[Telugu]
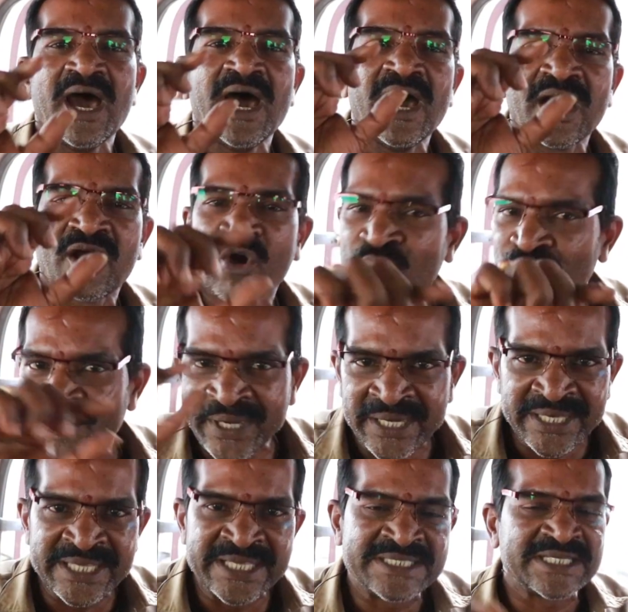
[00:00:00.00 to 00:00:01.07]
ఆ
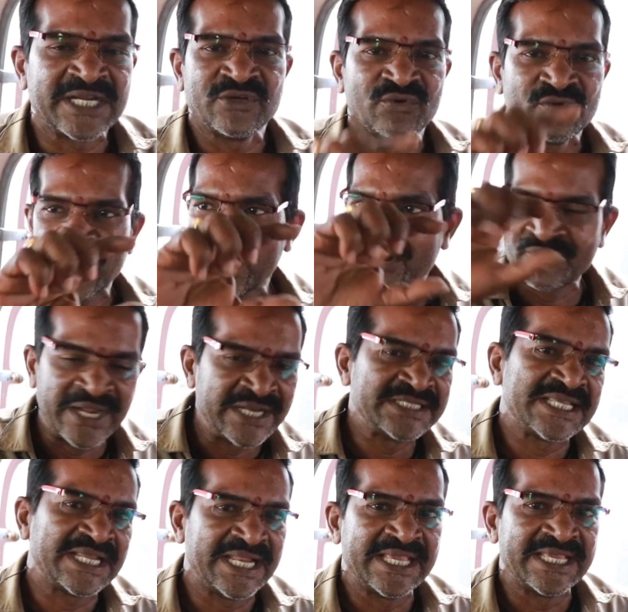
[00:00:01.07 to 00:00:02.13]
గవర్నమెంట్ ఇచ్చాడు ఆ
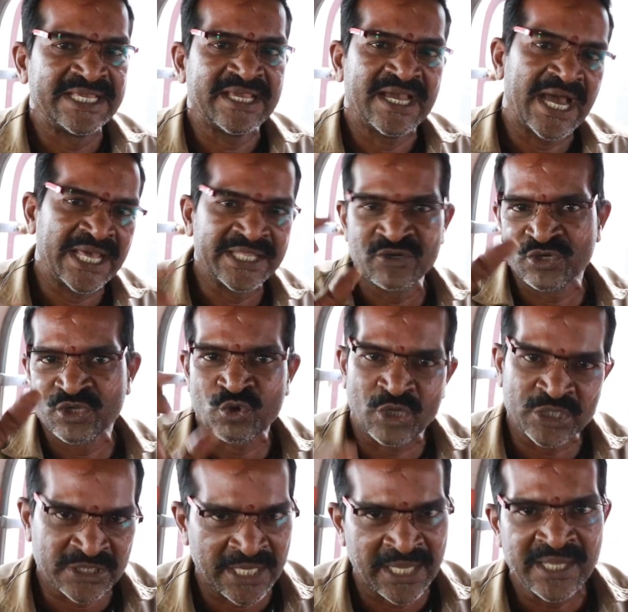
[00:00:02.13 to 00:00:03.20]
వైన్స్ అనేవి అది ఒకటి
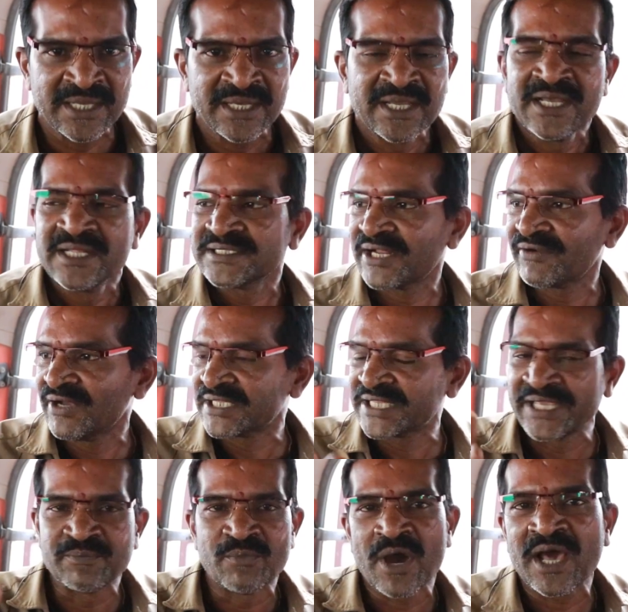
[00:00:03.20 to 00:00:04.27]
కొంత తర్వాత
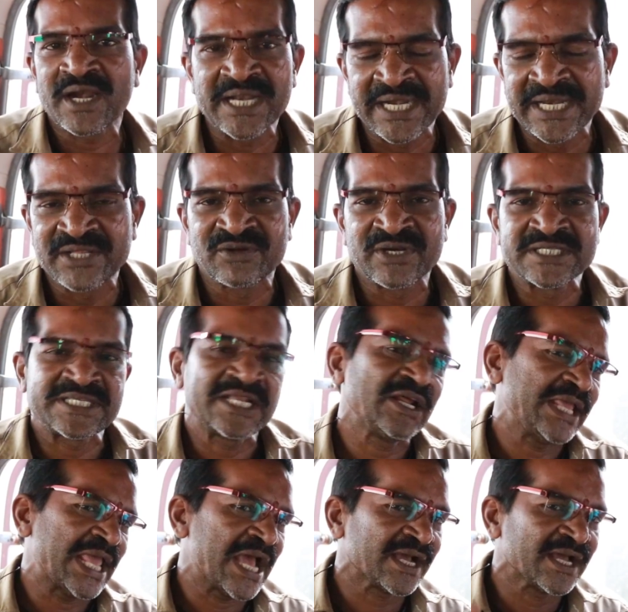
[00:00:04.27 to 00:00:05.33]
ఈ బార్లు అనేది ఉన్నది సరే
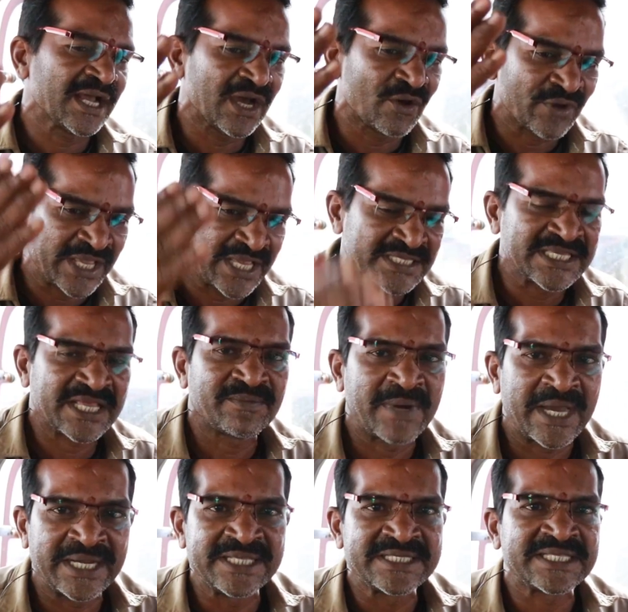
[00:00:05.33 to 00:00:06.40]
ఏకంగా ఒకేసారి
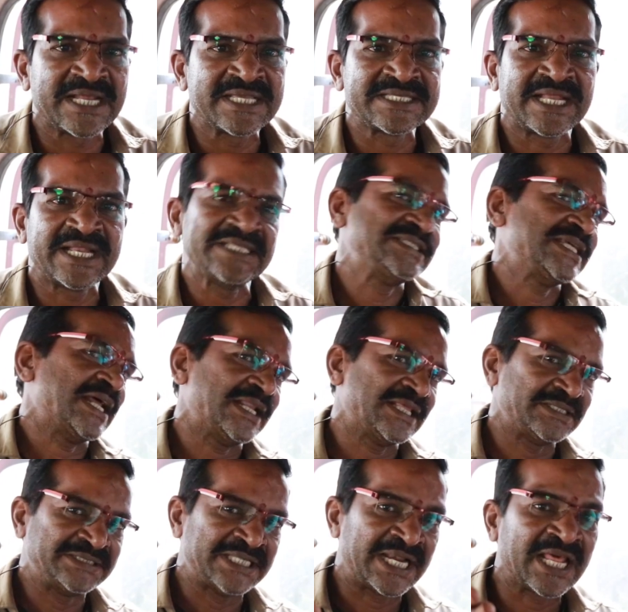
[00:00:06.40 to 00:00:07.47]
మానేసినా సరే చాలా
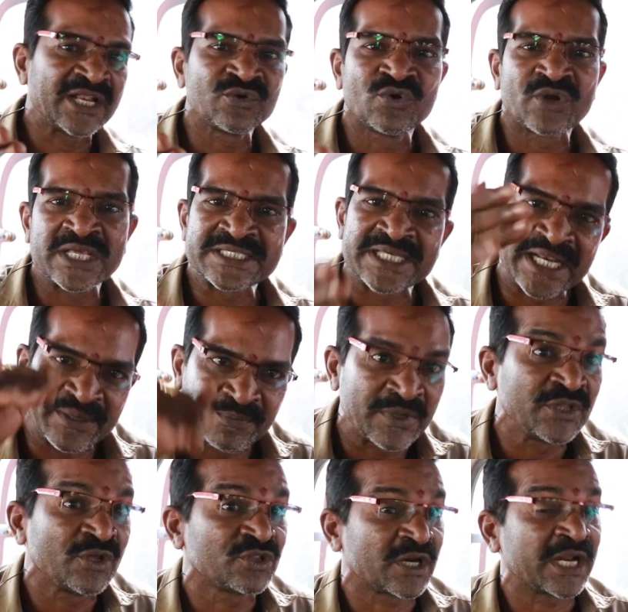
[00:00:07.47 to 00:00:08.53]
జనాలు కూడా చాలా
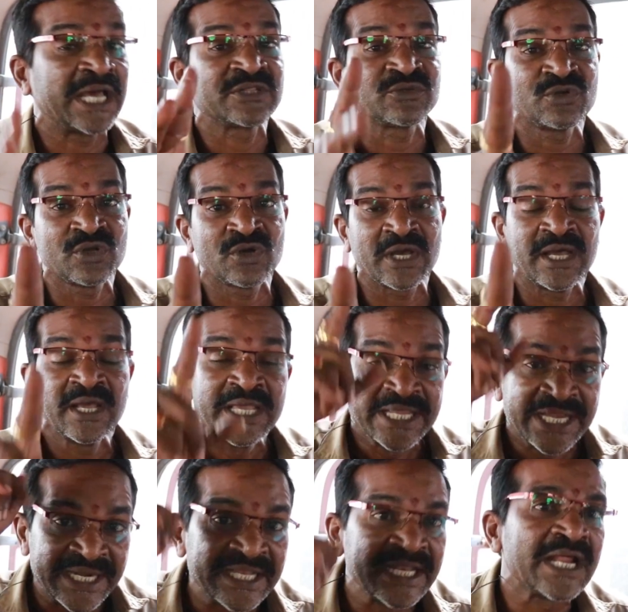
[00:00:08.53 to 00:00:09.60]
ఇబ్బంది అవుతారు గతంలోగా
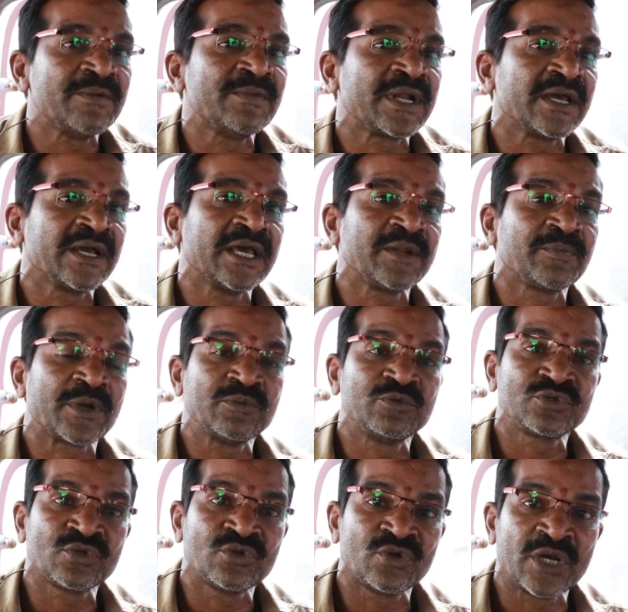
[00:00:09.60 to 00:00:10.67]
ఎన్టీ రామారావు గారి
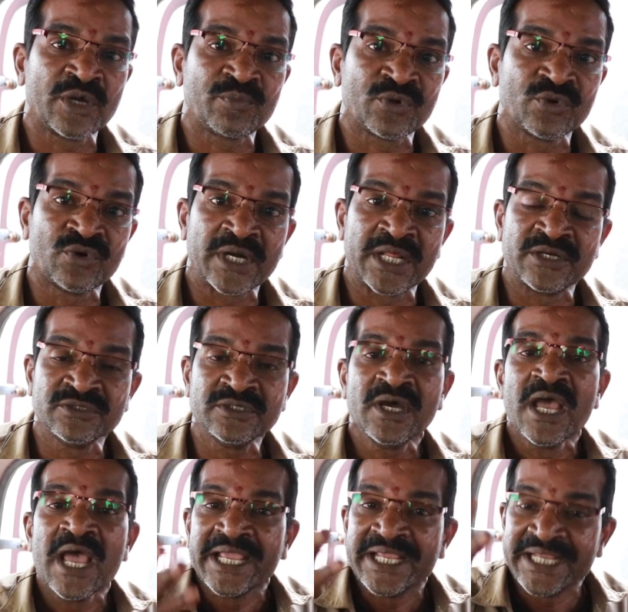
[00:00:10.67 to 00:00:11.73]
ప్రభుత్వంలో ఉన్నప్పుడు కూడాను
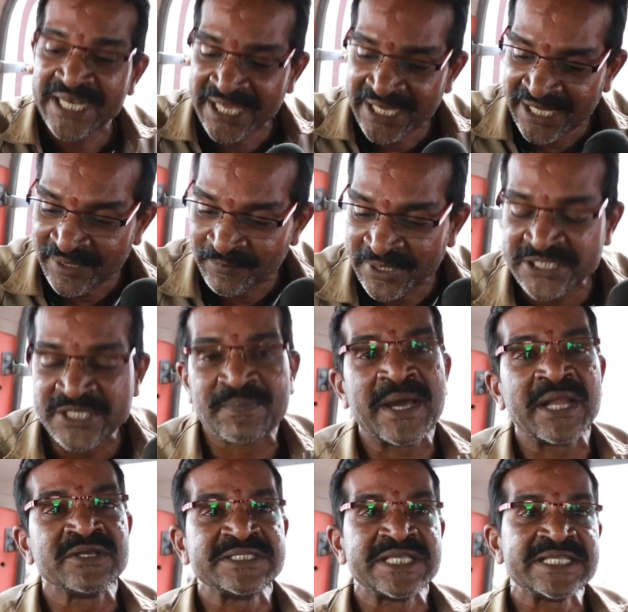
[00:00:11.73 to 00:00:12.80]
ఇలాగే
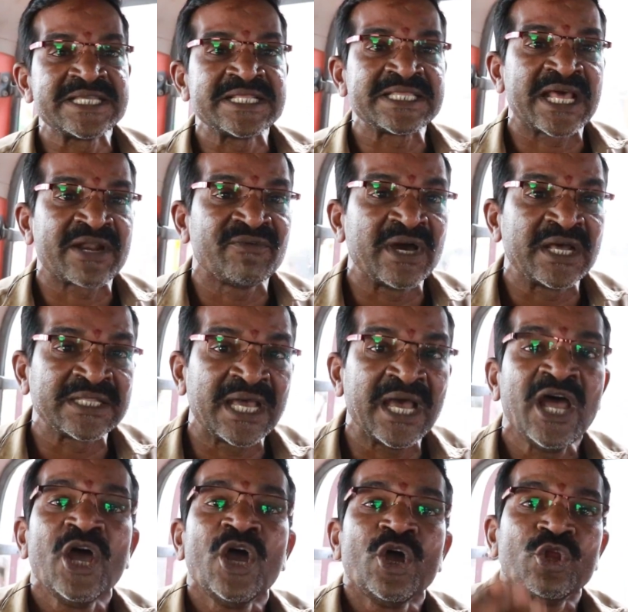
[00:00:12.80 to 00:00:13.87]
మద్యపానం చేసిన తర్వాత
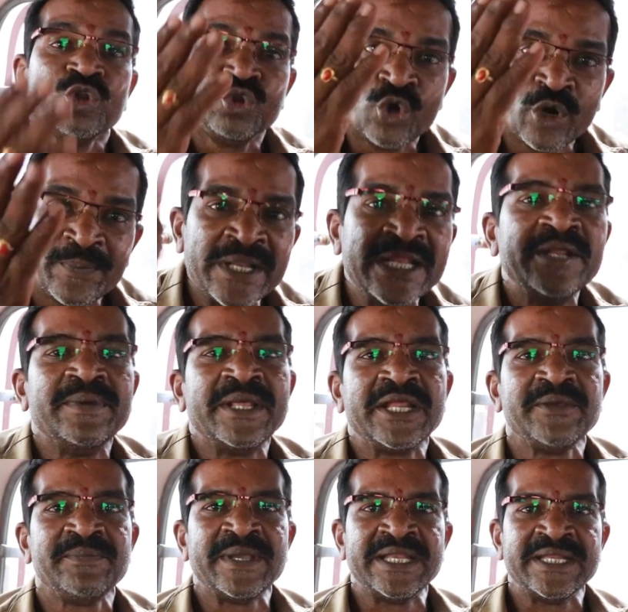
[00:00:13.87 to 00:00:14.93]
దోపిడీలు
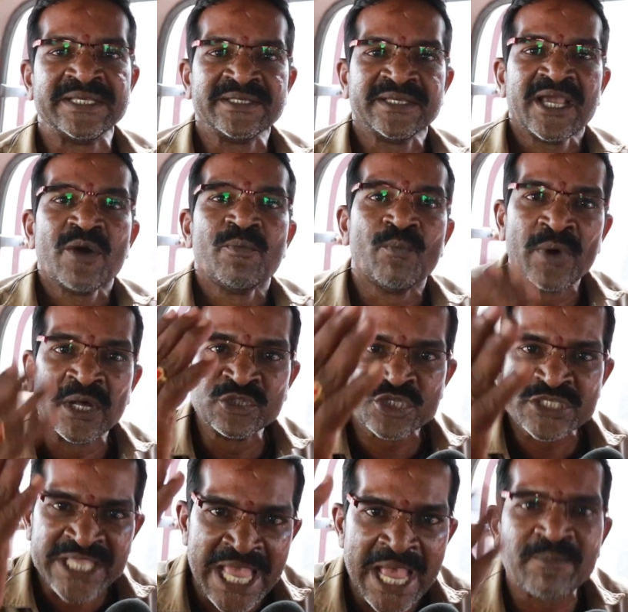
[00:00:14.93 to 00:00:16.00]
పెరిగిపోయినాయి మందు
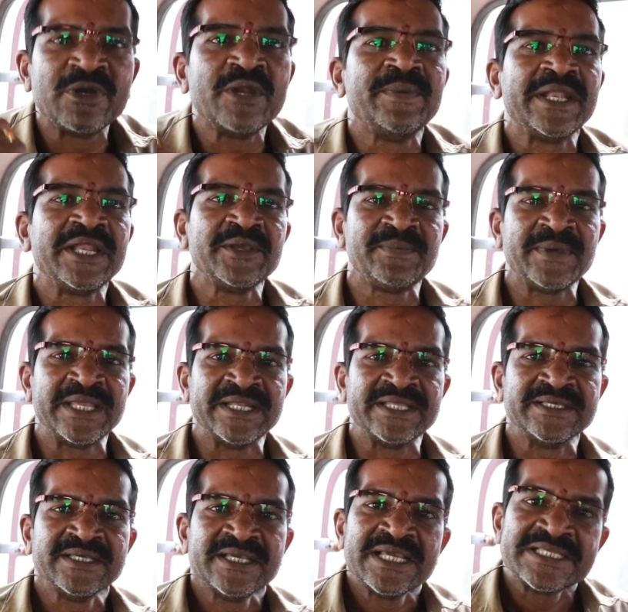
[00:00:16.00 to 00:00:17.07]
స్కాములు
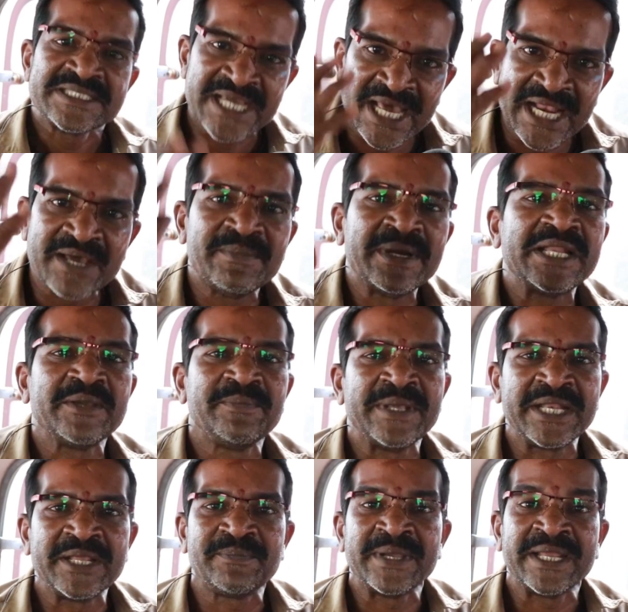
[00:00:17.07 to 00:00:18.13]
పెరిగిపోయినాయి చాలా మటుకు
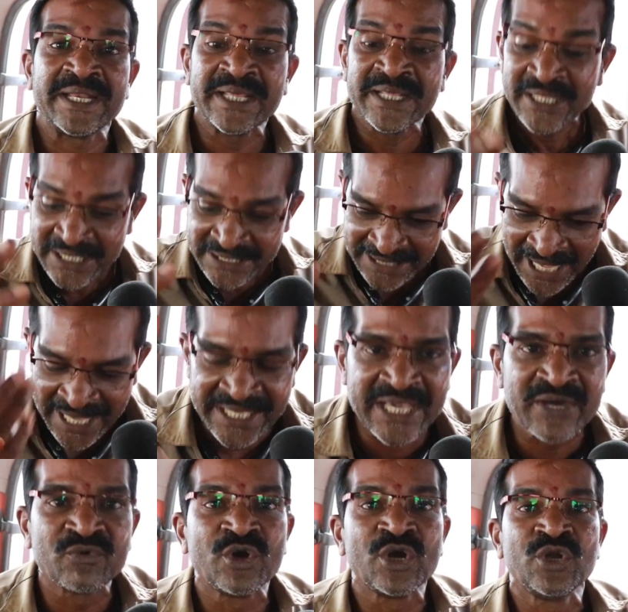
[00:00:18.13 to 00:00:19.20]
పెరిగిపోయినాయి
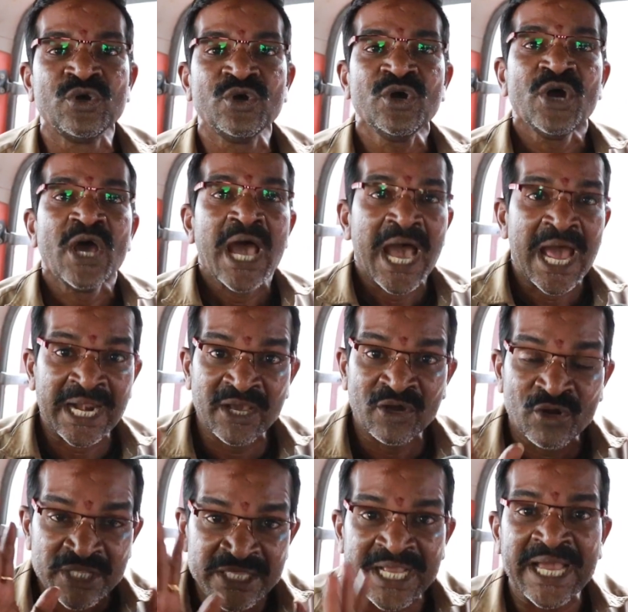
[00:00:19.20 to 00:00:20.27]
తాగేవాళ్ళు
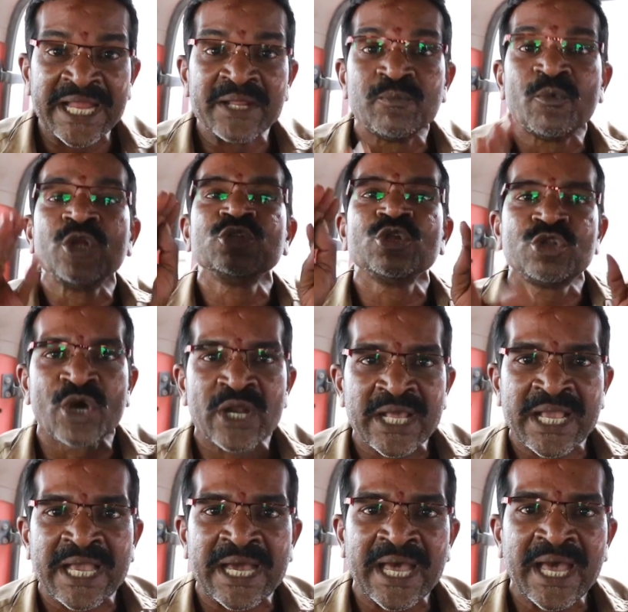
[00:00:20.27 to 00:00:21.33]
అనకూడదు కానీ మందు
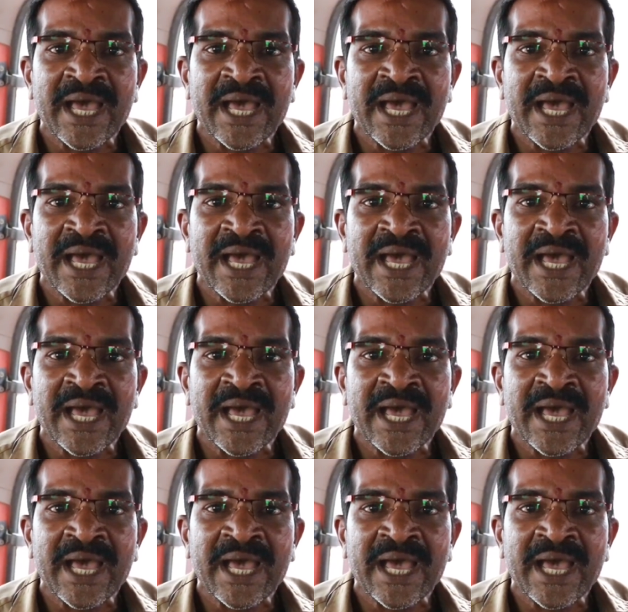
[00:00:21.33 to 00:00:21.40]
దొరక్క